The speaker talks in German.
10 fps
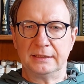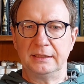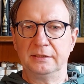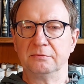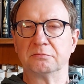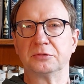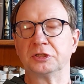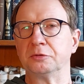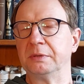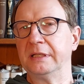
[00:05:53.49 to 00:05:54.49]
die
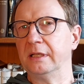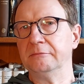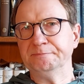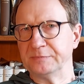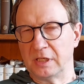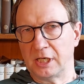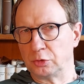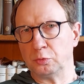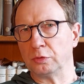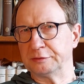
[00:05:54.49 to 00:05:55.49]
zu Beginn
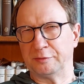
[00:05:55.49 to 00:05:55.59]
Arturos